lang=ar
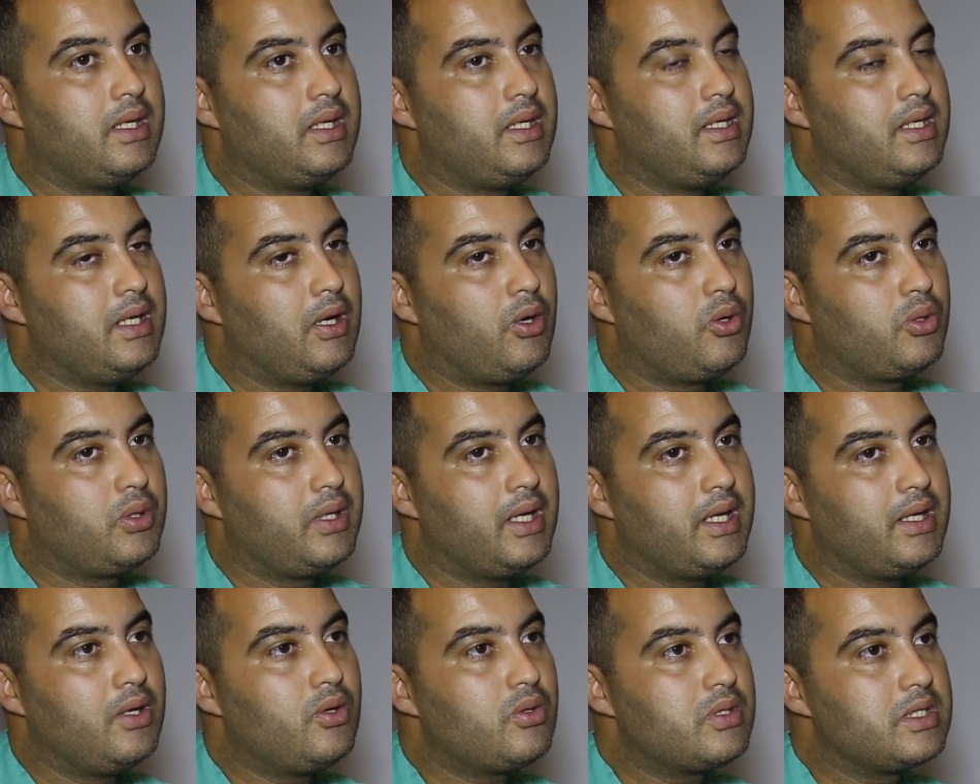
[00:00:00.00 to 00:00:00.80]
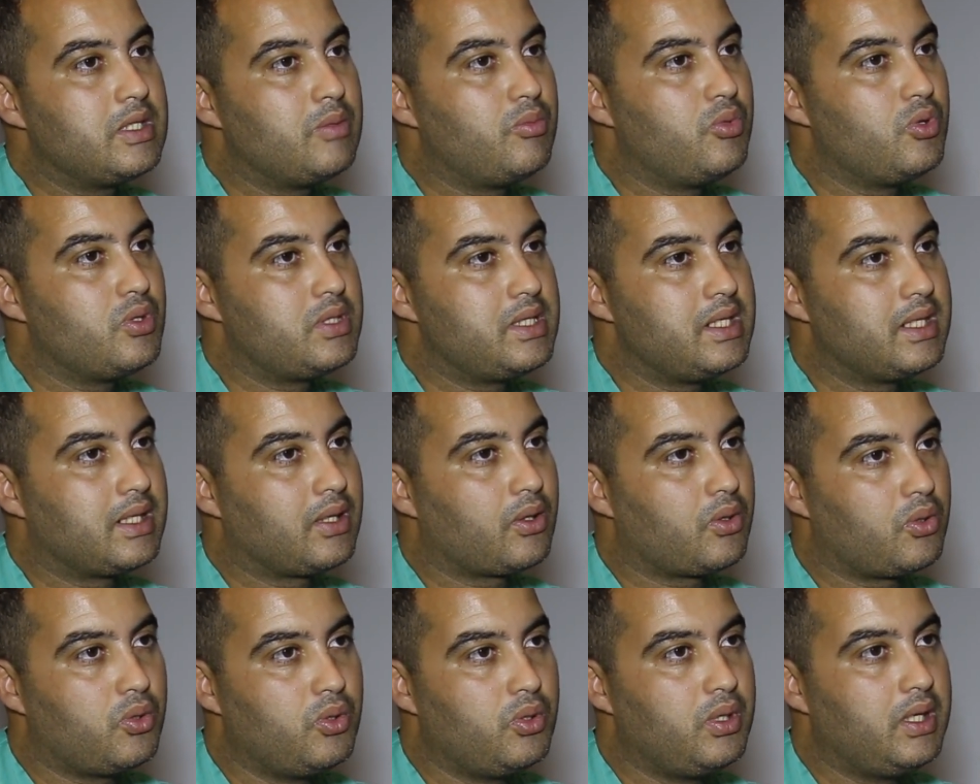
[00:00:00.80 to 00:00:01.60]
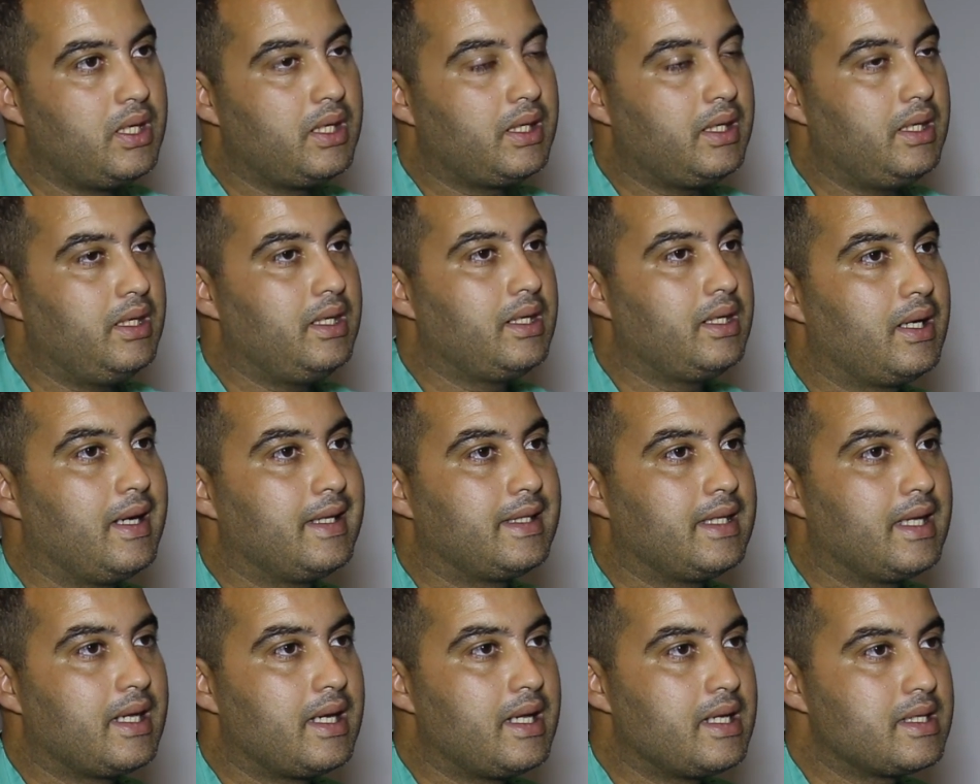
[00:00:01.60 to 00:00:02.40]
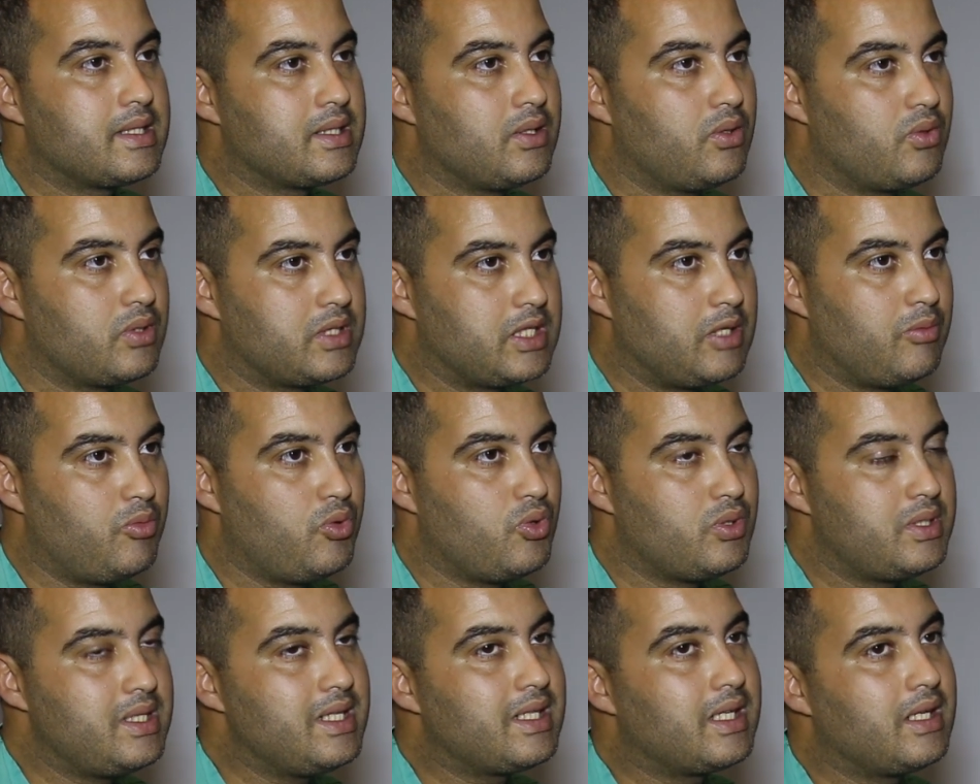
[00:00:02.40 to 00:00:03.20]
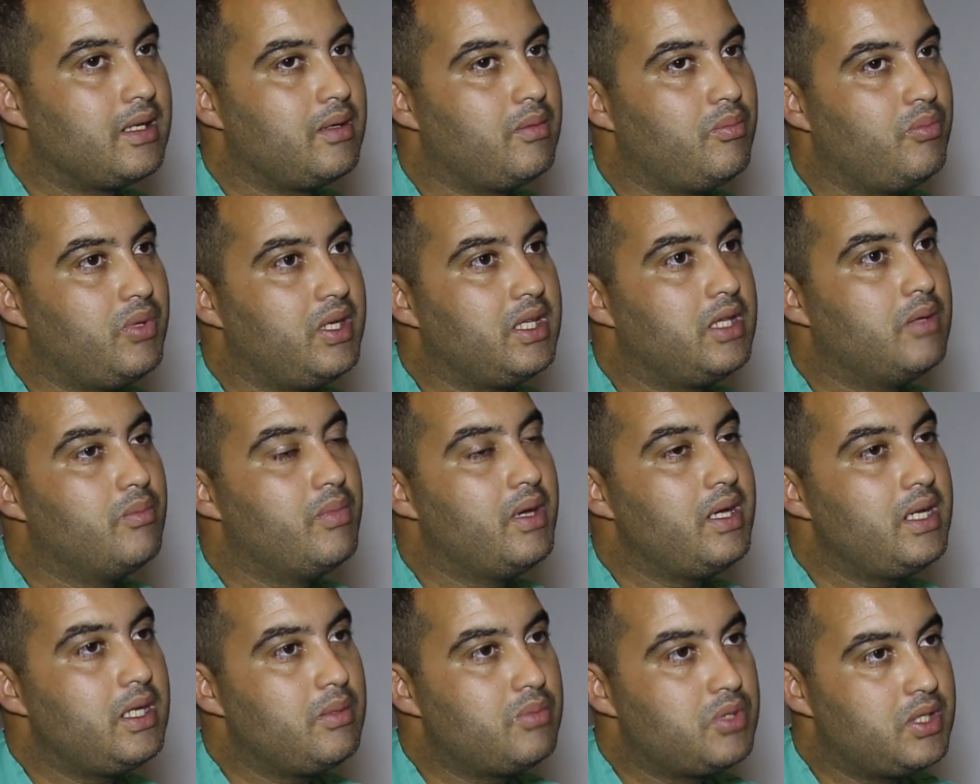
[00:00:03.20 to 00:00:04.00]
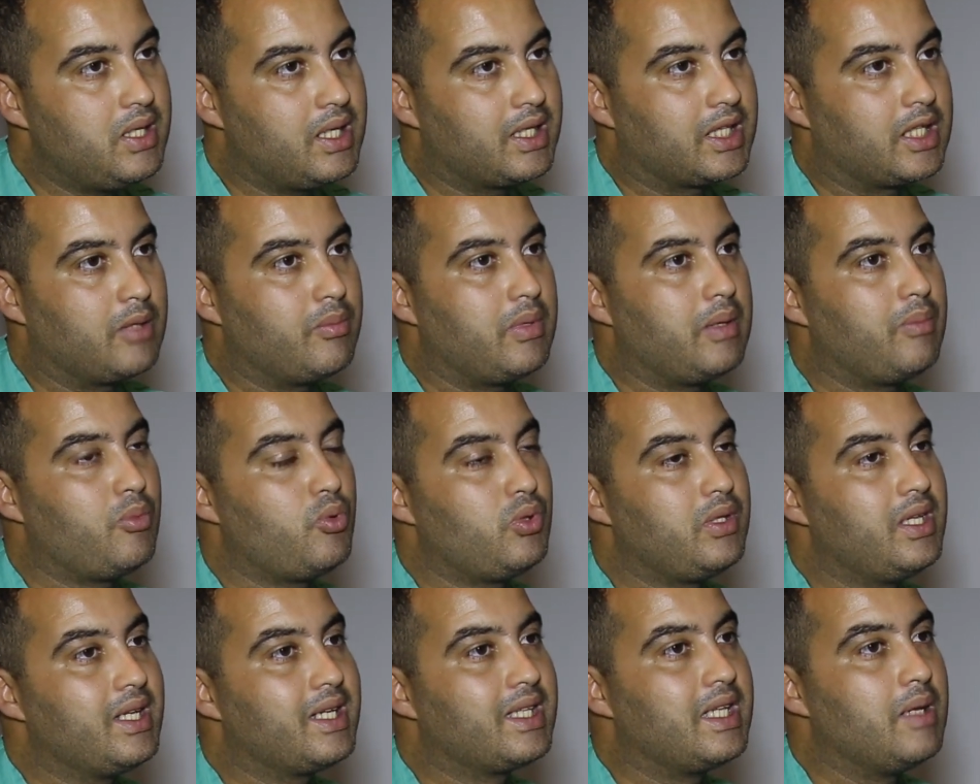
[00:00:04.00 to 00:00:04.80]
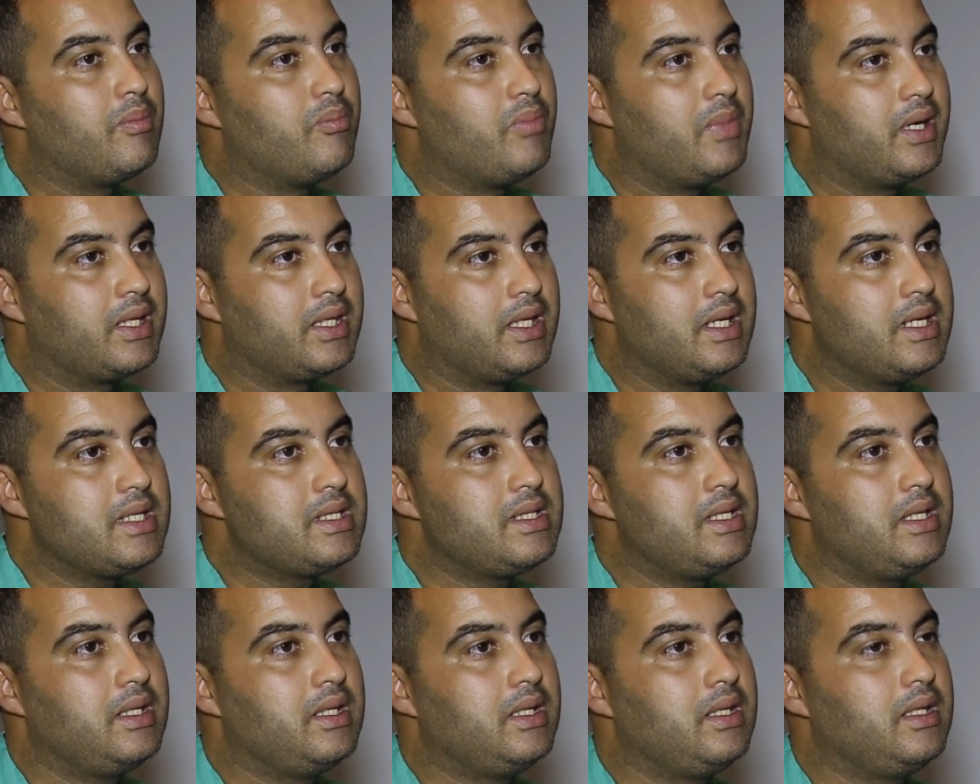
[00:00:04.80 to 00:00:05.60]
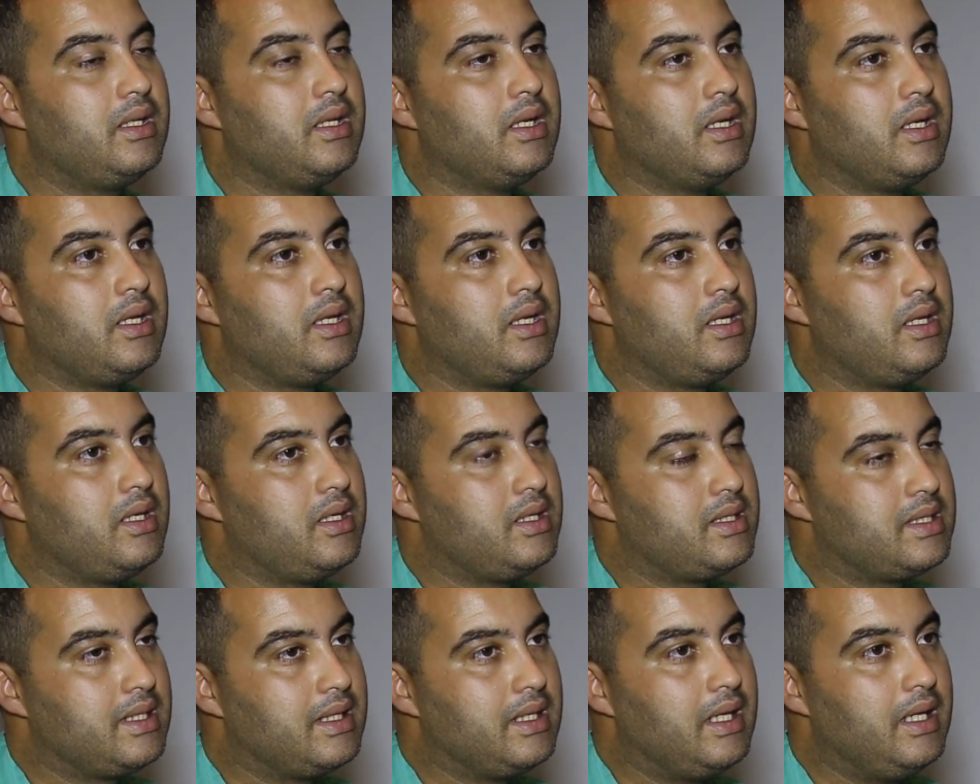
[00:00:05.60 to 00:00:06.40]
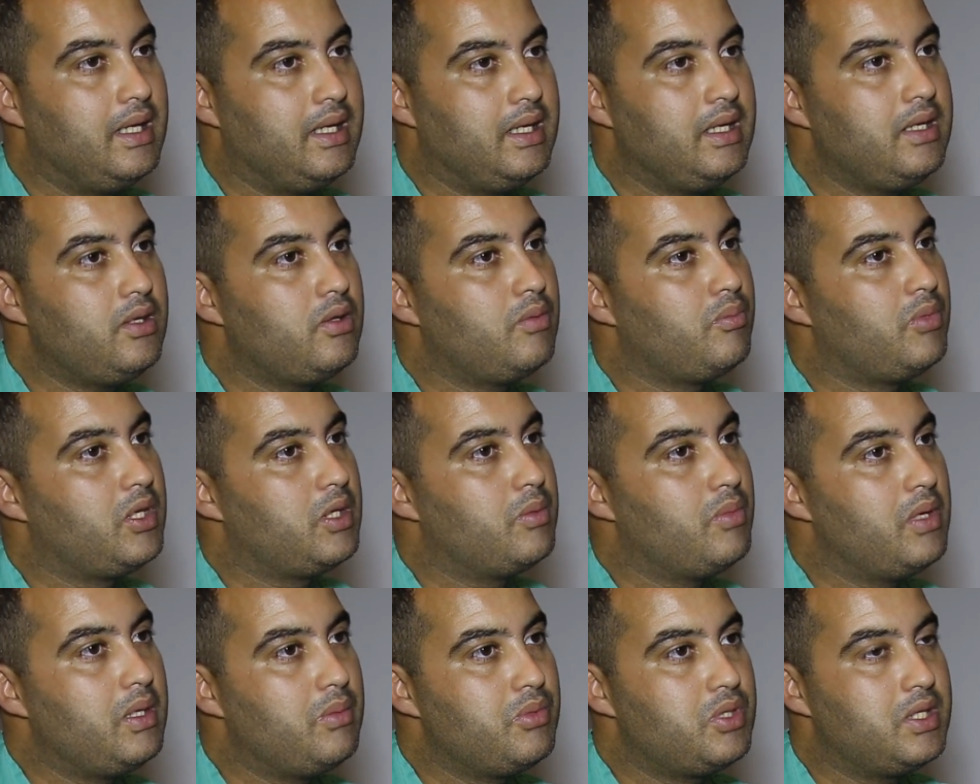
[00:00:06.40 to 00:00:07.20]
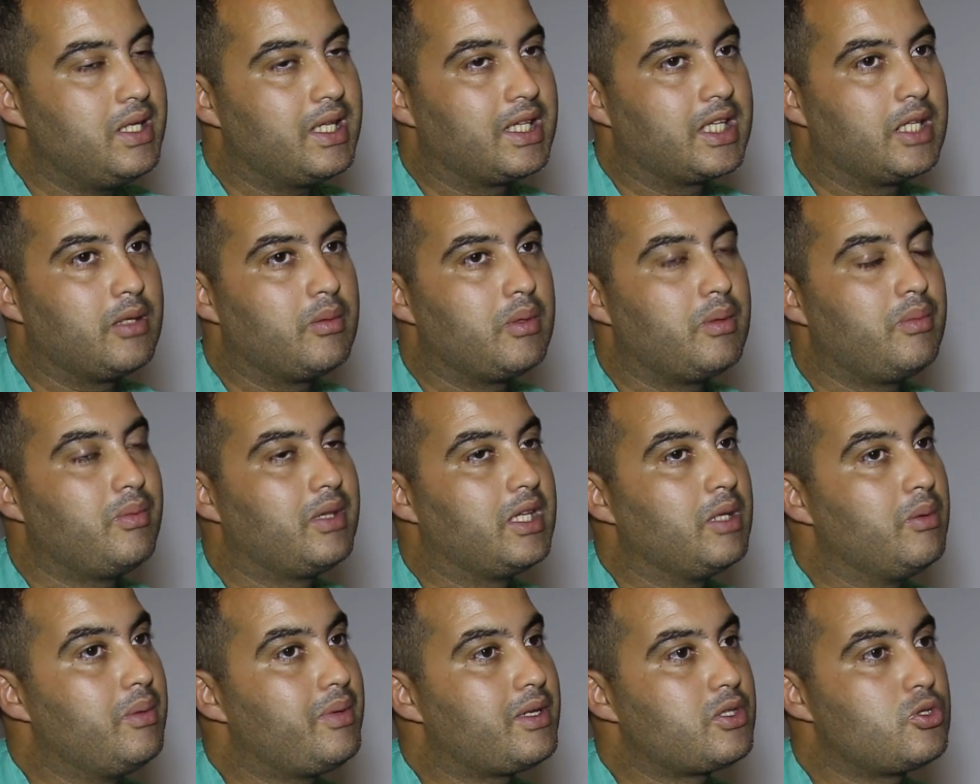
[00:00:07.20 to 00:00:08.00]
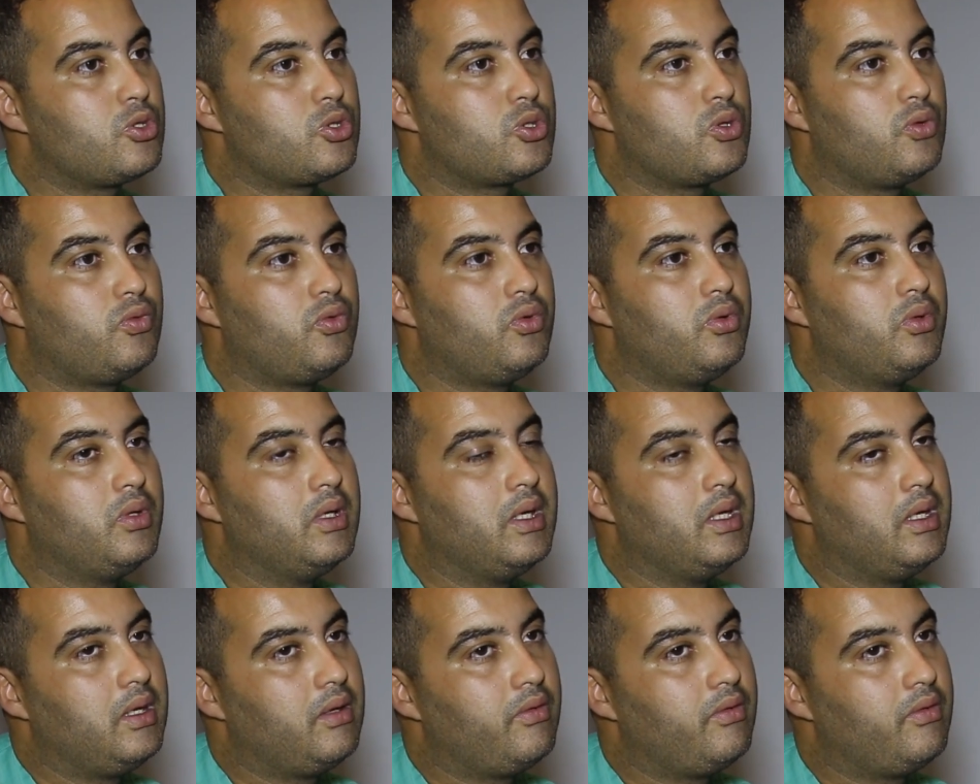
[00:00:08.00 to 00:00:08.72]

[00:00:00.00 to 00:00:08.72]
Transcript: ياخذ ان انتيبيوتيك كوليغ قطرات انتيبيوتيك بيد يمشي عند الطبيب ويدير ضمادات يعني يسد العين بيد يمشي عند الطبيب الطبيب خصو يشوفه